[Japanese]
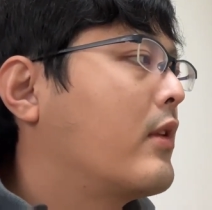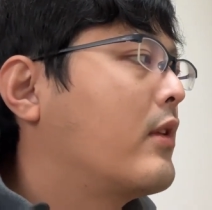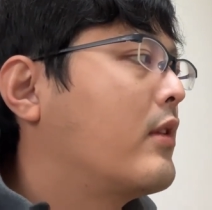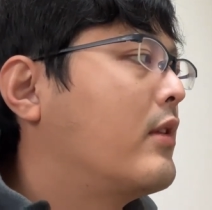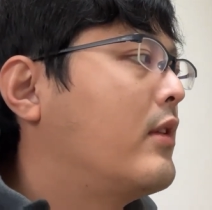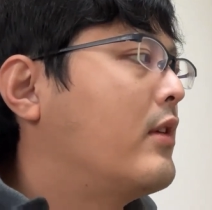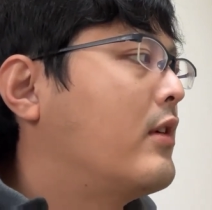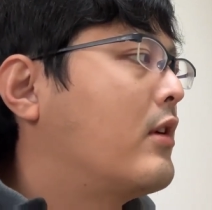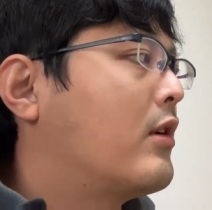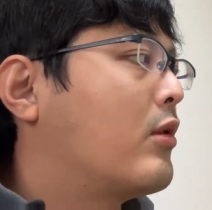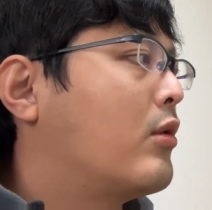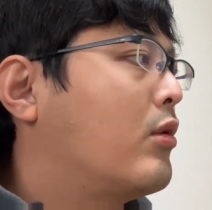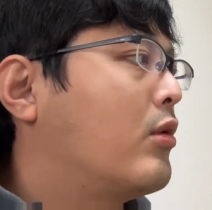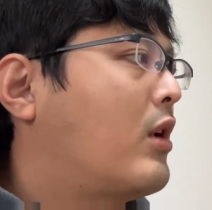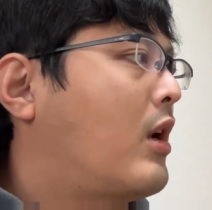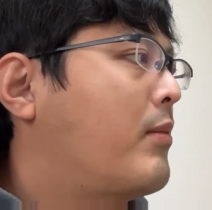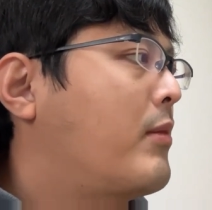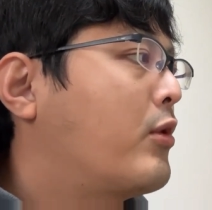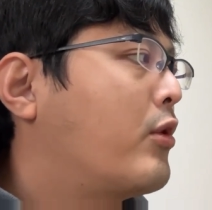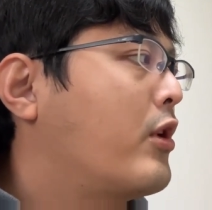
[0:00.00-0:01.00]
なんかこうあ
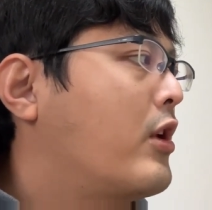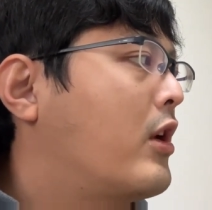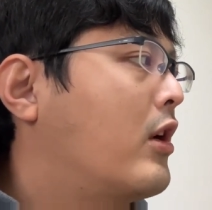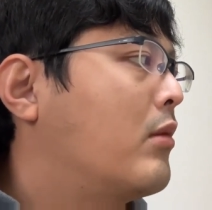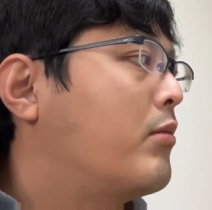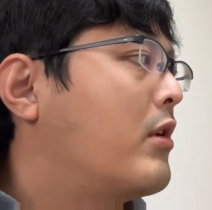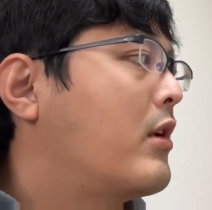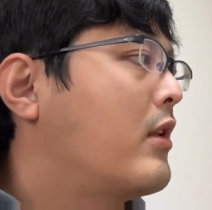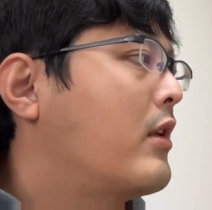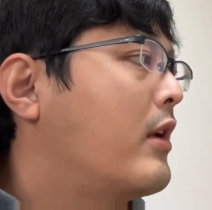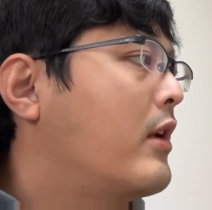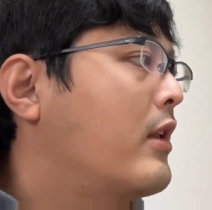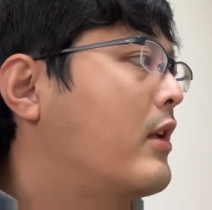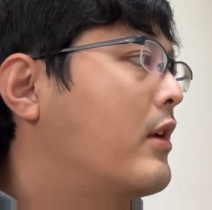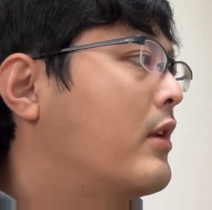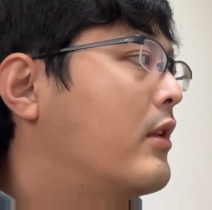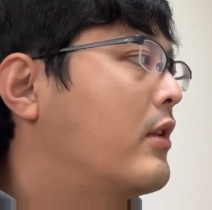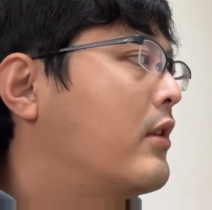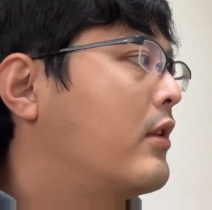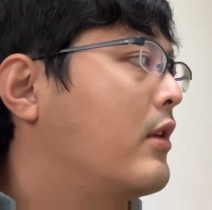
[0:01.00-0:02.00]
んま取り囲まれないなっ
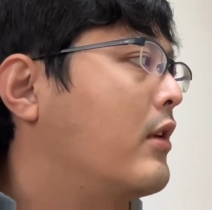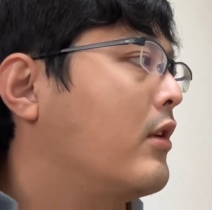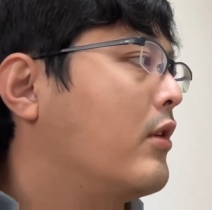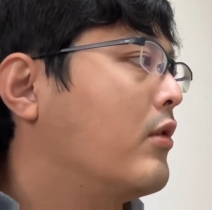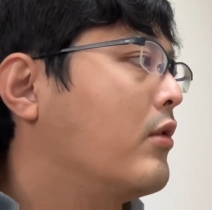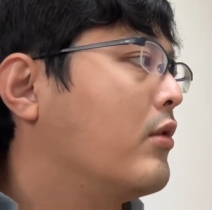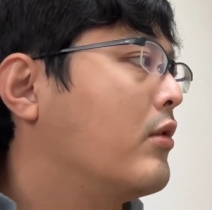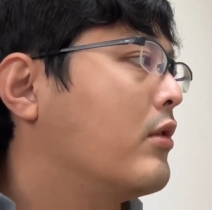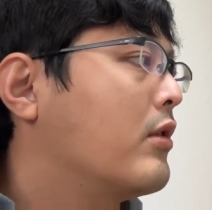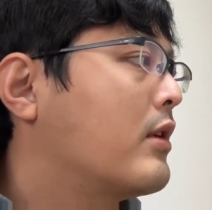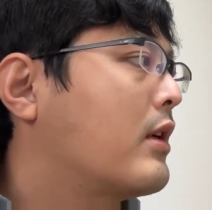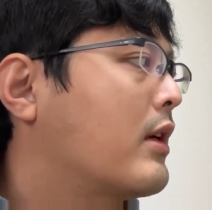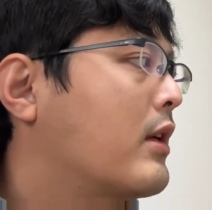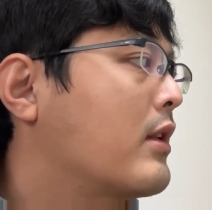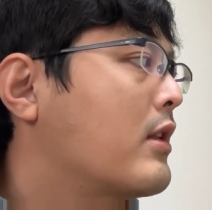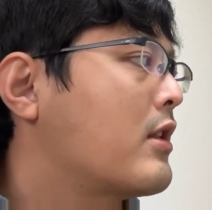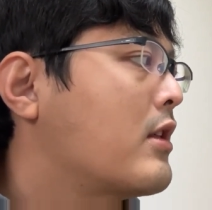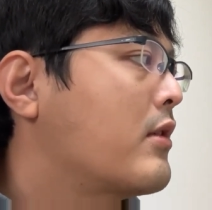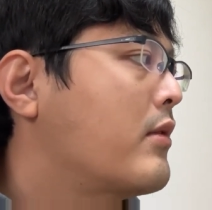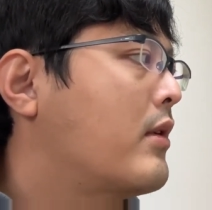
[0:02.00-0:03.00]
ていう感
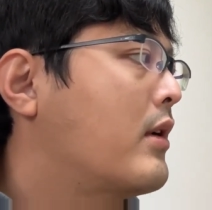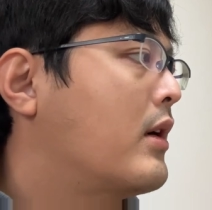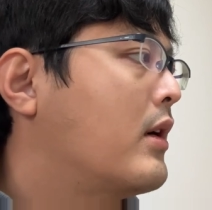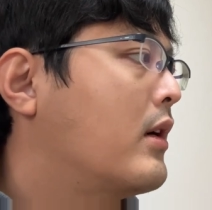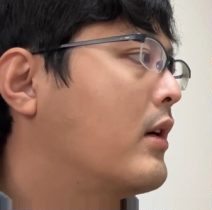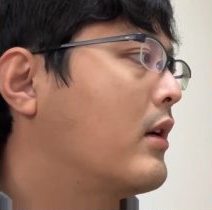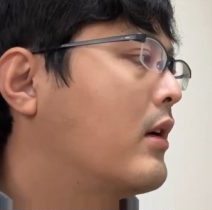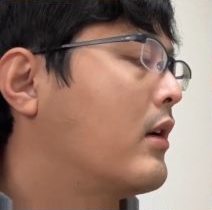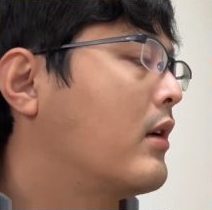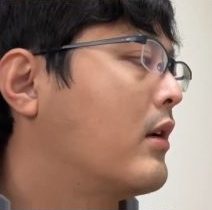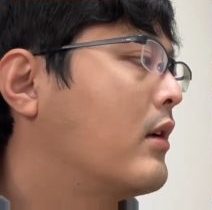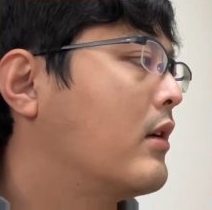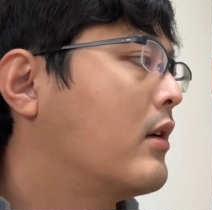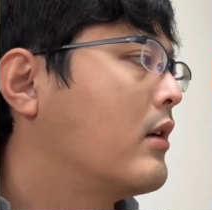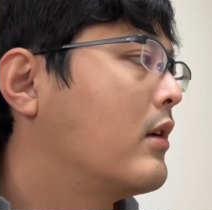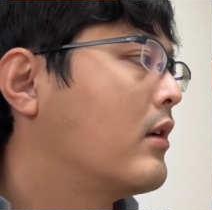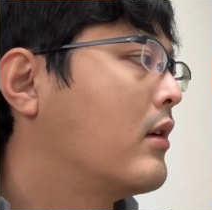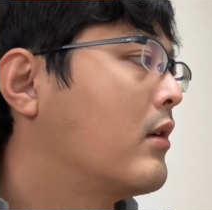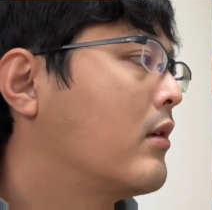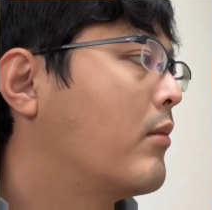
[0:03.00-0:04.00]
じは
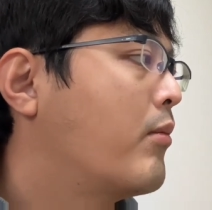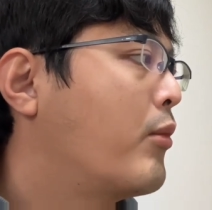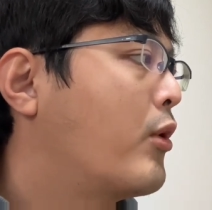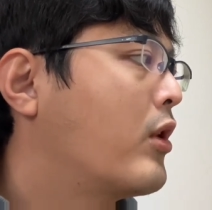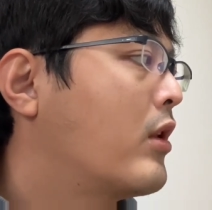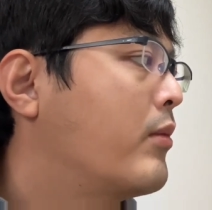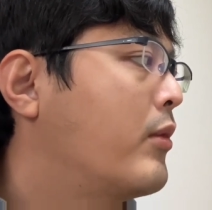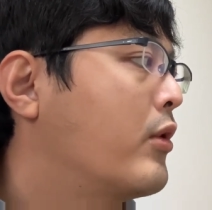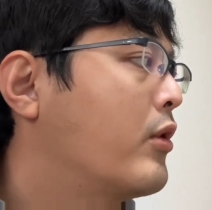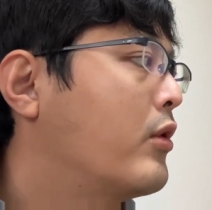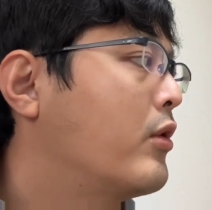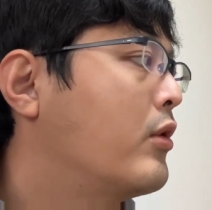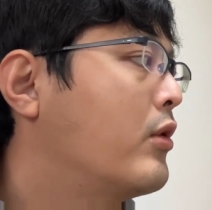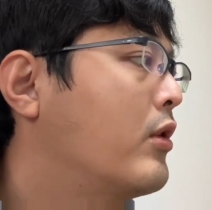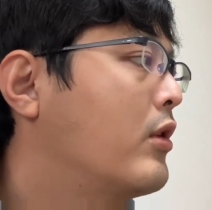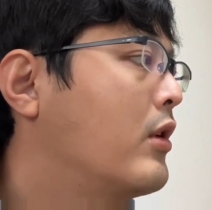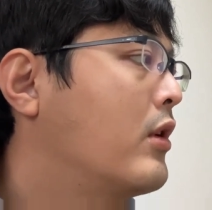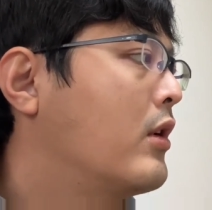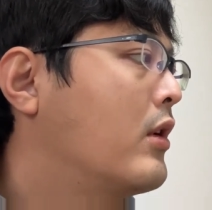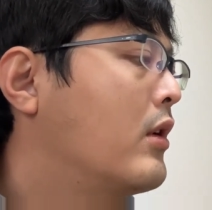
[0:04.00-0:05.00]
もともと
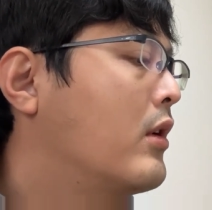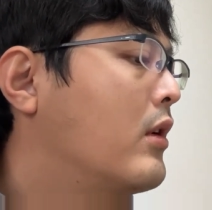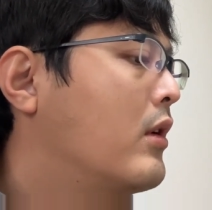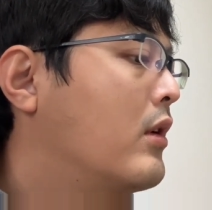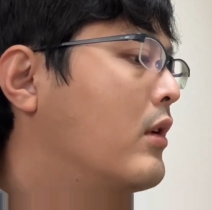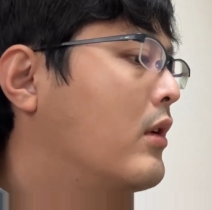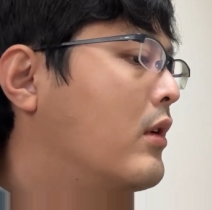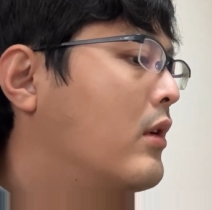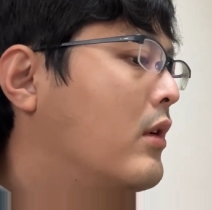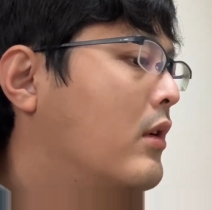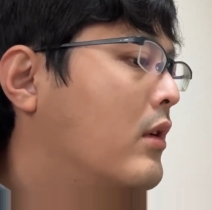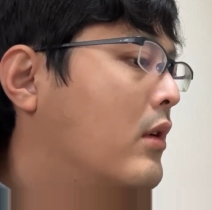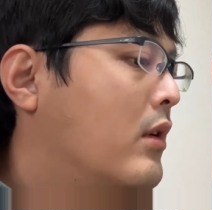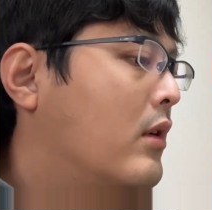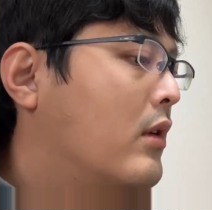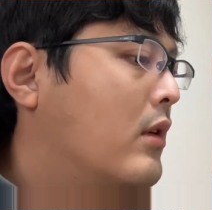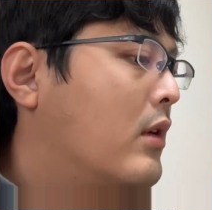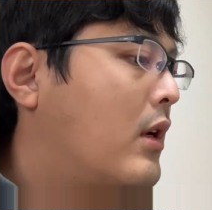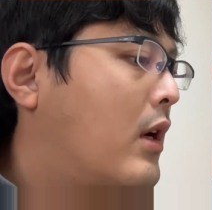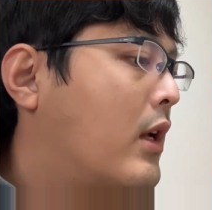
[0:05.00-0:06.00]

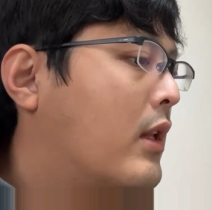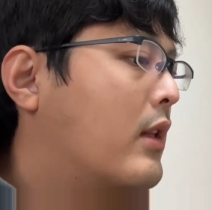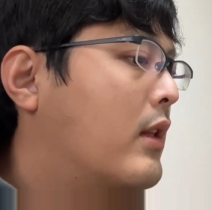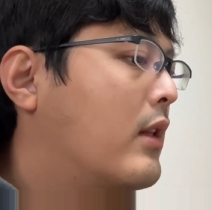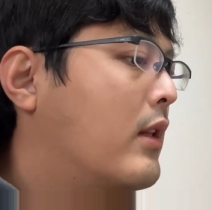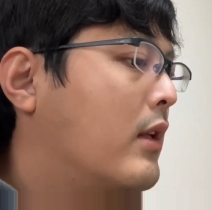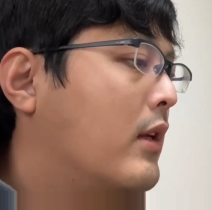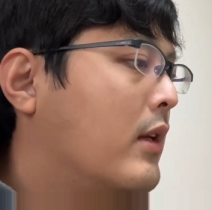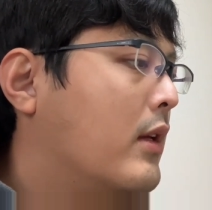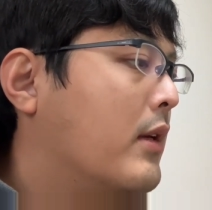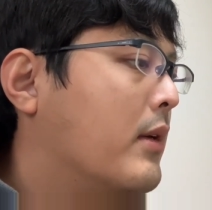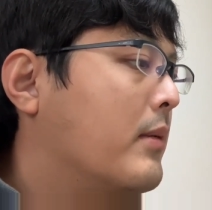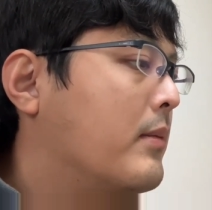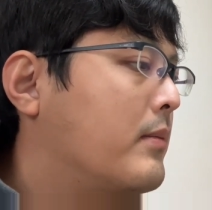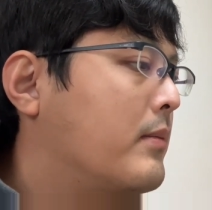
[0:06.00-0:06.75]
あって